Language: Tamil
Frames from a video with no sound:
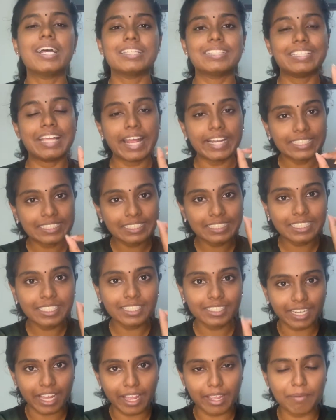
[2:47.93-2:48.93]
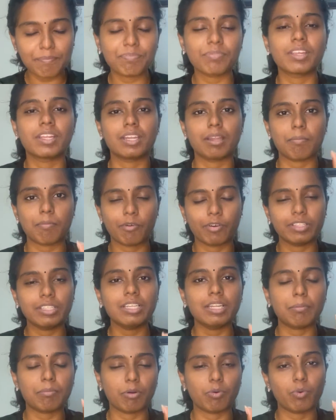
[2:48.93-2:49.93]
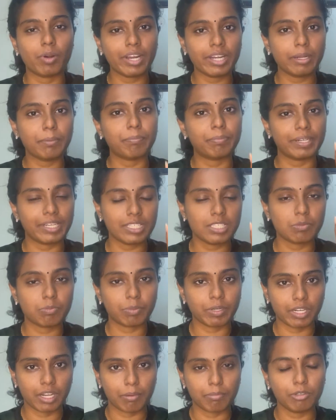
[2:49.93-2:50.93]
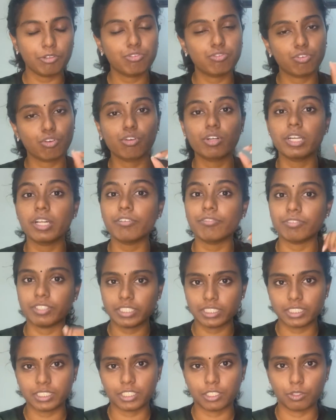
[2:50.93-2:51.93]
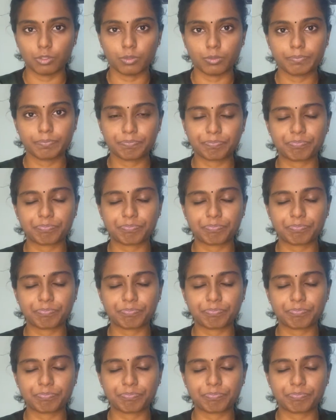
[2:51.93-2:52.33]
தட்ஸ் த டைம் நம்ம வந்து நம்ம ஒனை ப்ரெஸ் பண்ணாமல் ஃபோனை வச்சுக்கணும்